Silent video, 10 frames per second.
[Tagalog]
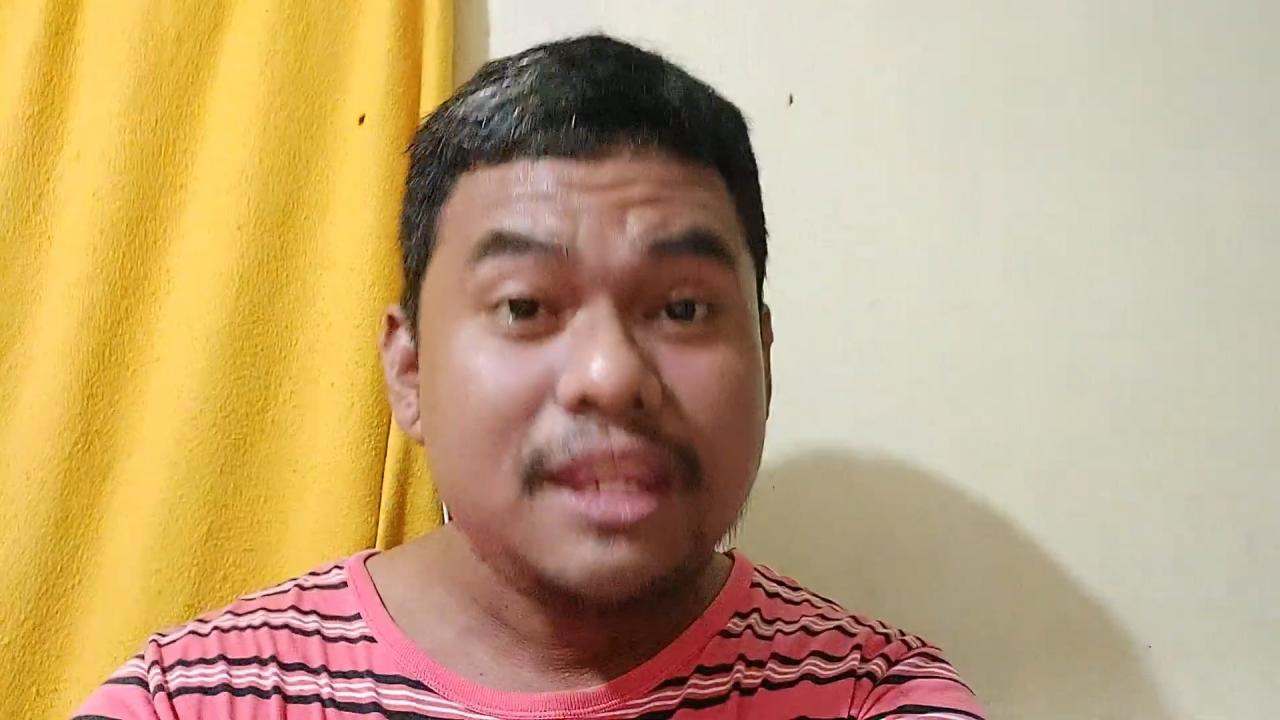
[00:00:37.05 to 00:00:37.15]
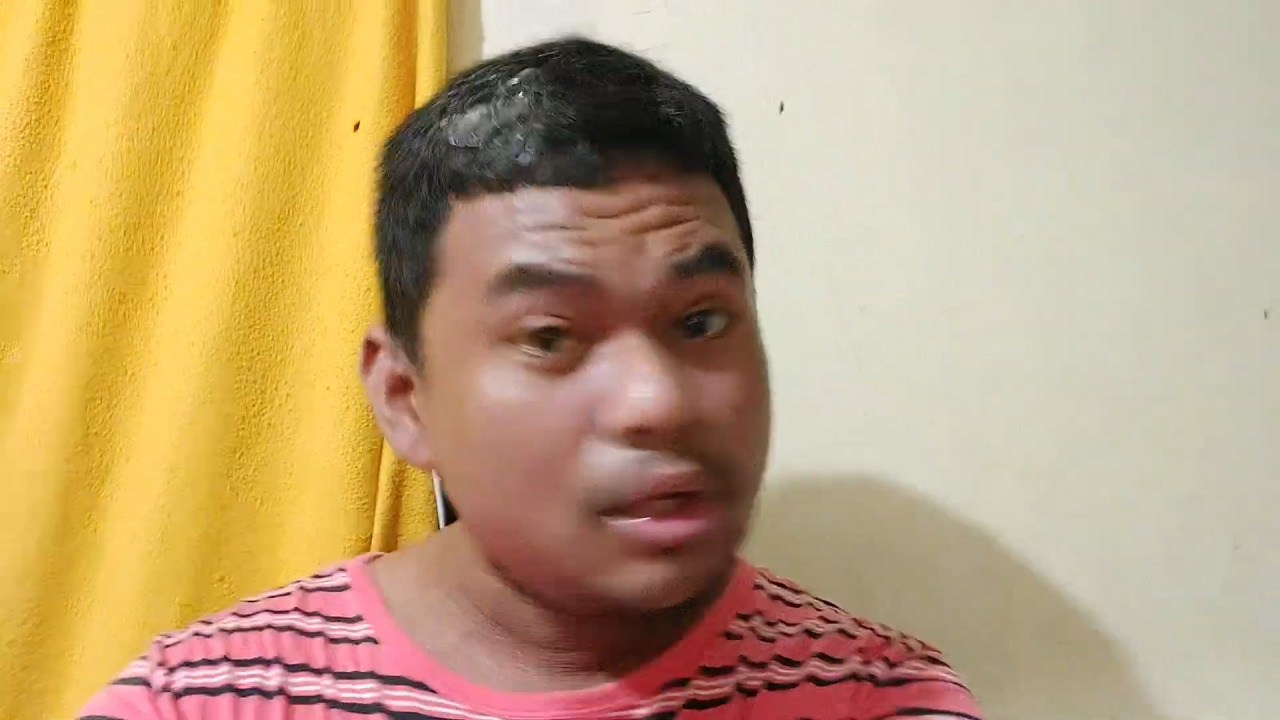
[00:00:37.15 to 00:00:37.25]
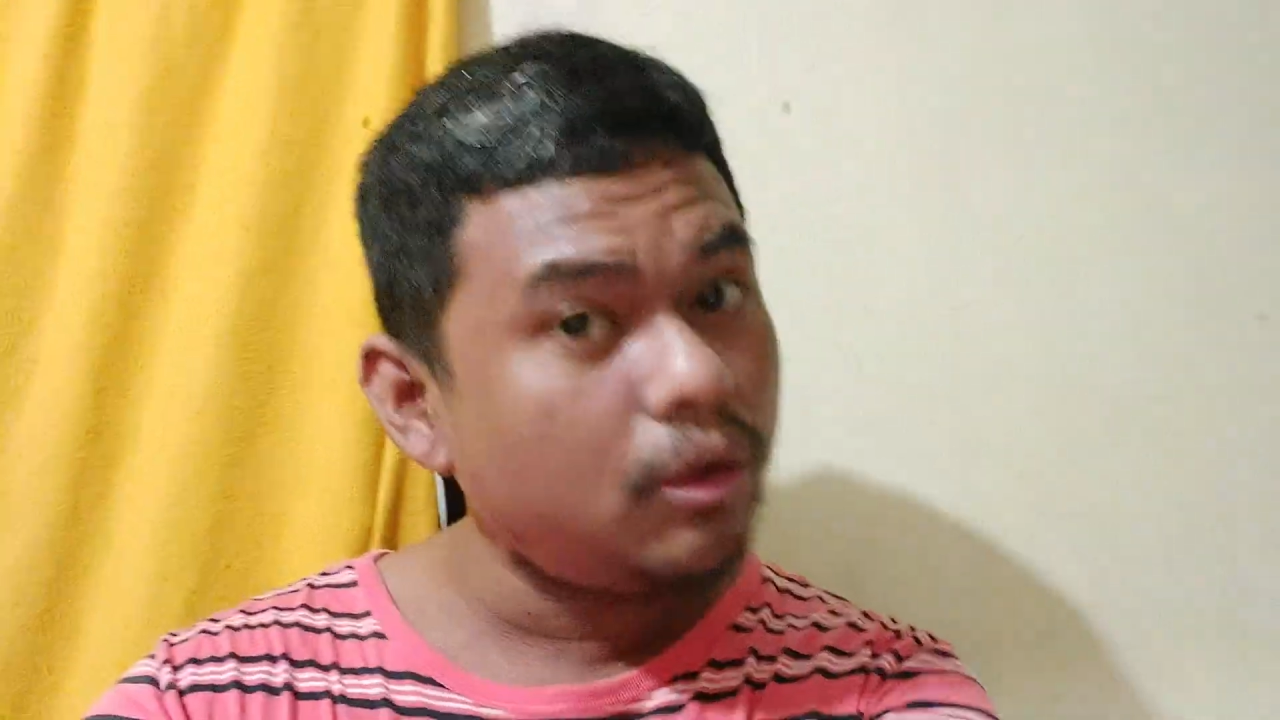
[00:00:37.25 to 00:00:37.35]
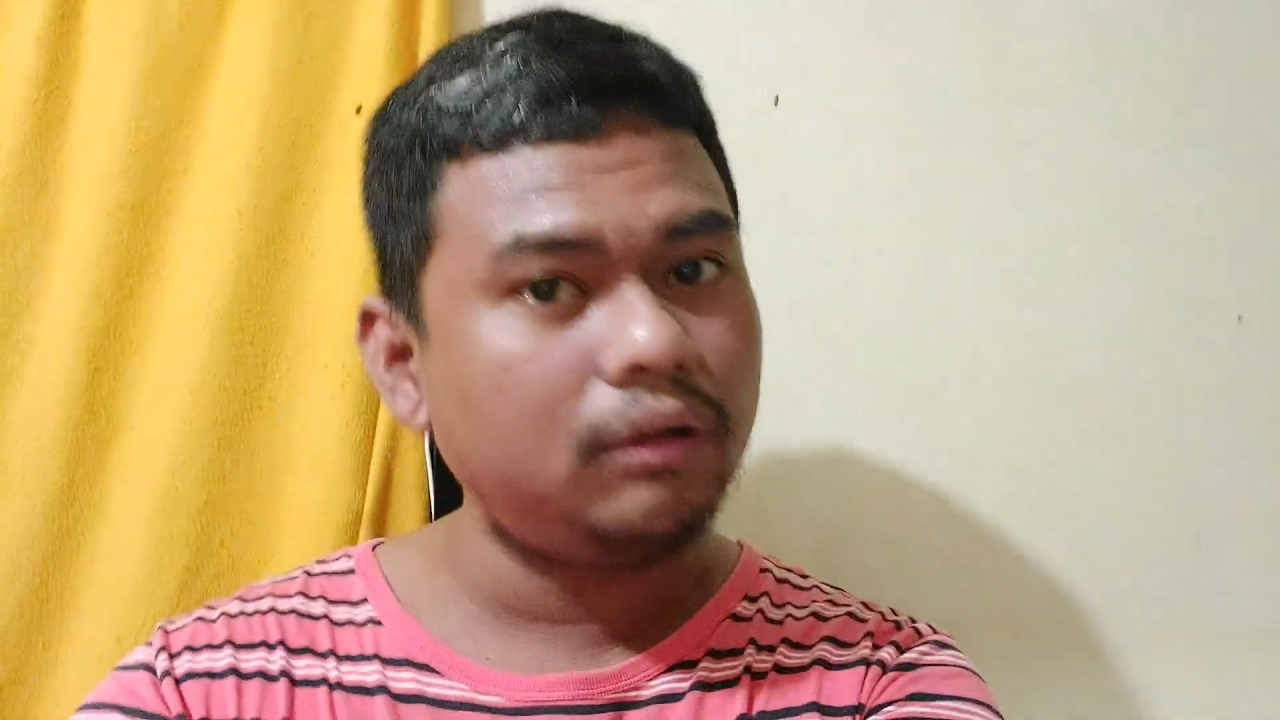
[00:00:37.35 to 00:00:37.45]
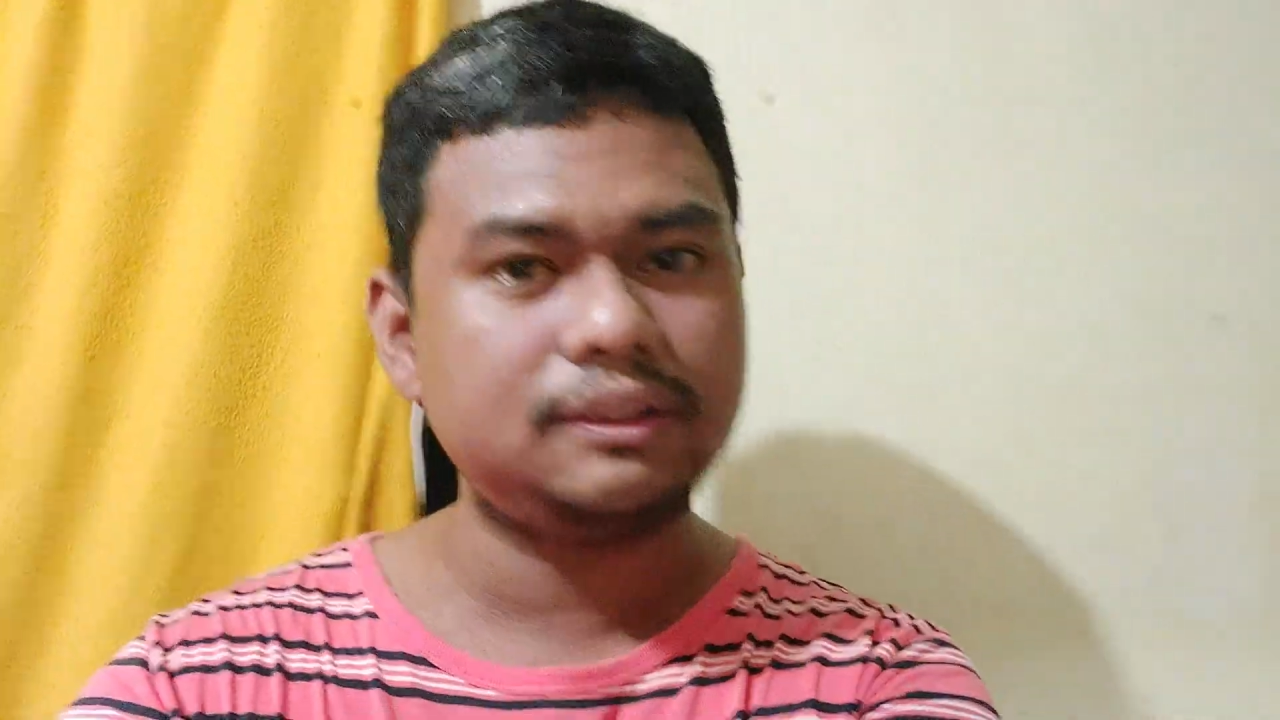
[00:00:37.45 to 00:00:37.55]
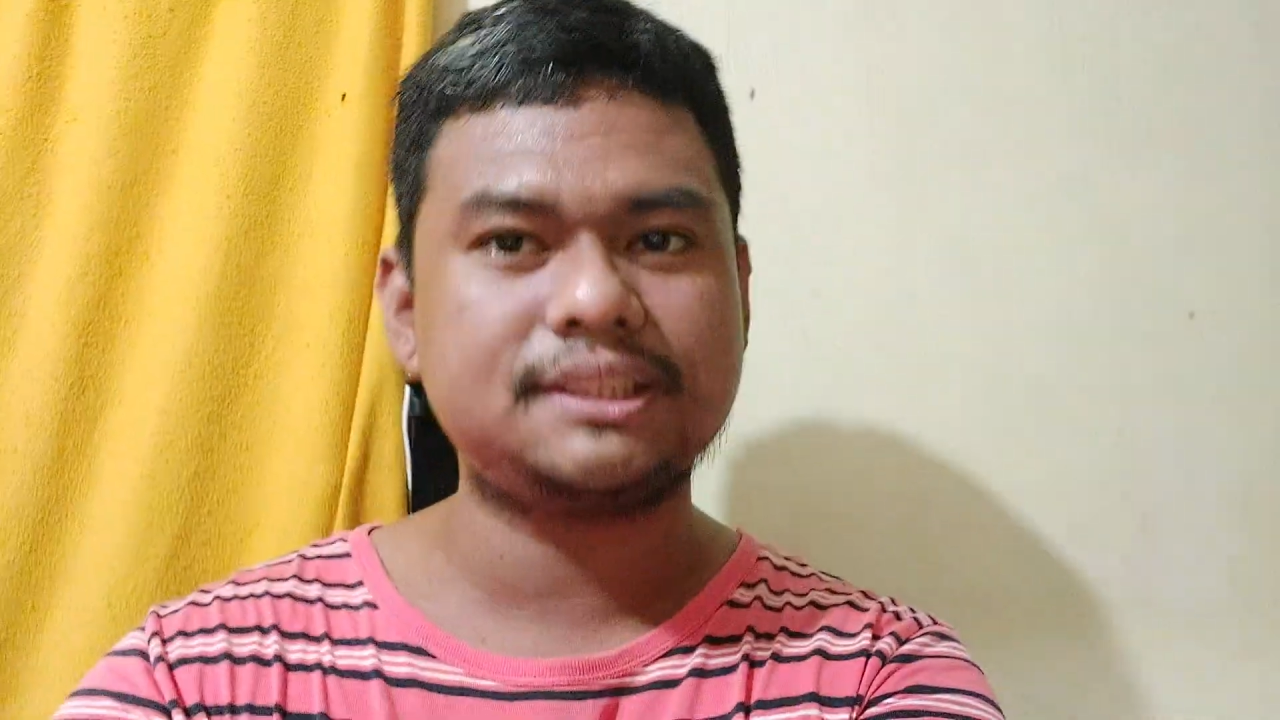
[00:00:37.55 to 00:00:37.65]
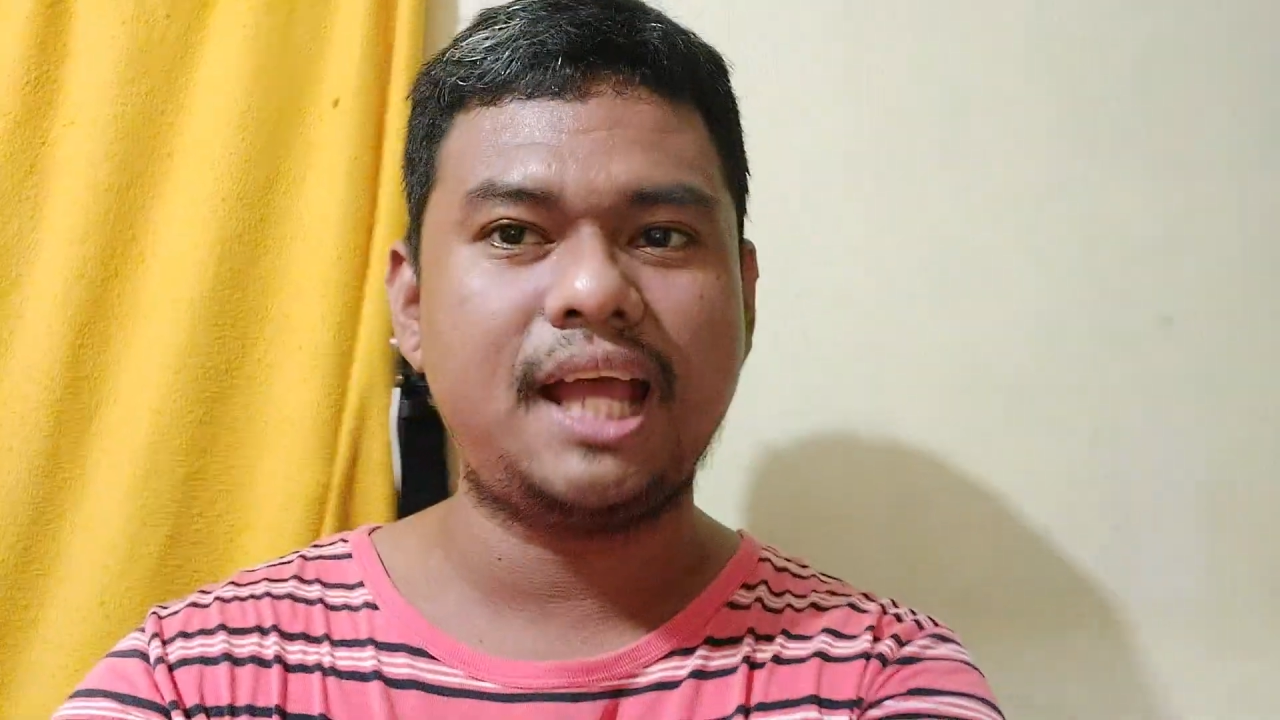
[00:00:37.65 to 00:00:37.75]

you all the